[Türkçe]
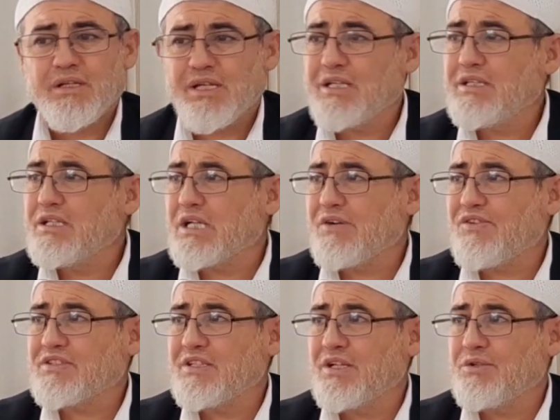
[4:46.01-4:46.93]
Kendi
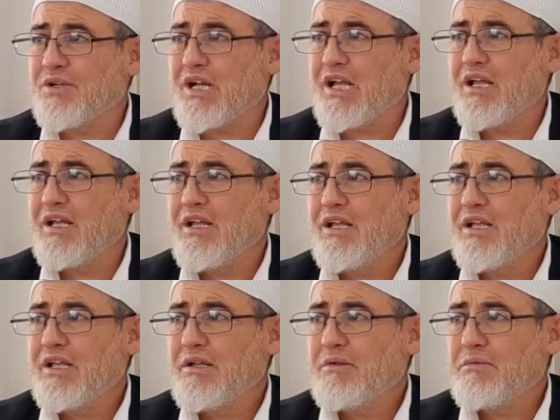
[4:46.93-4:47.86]
kafasına göre
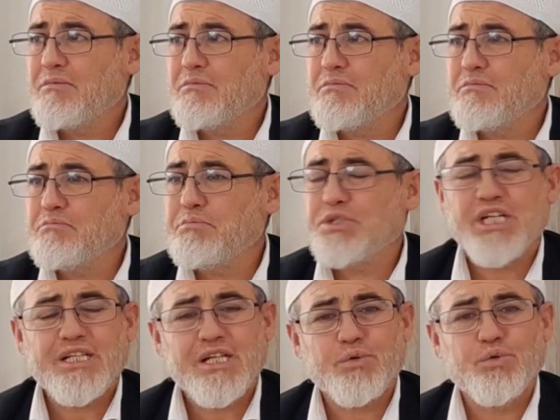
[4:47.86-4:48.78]
bir
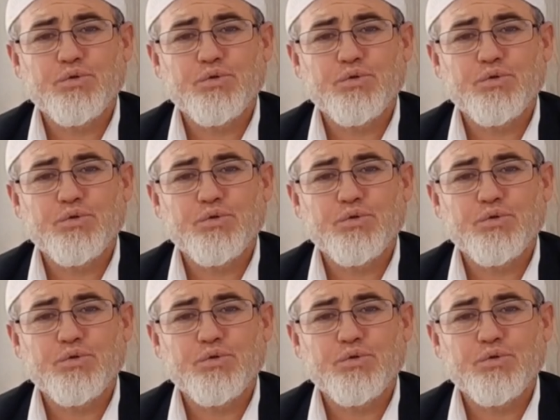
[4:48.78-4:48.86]
şeyler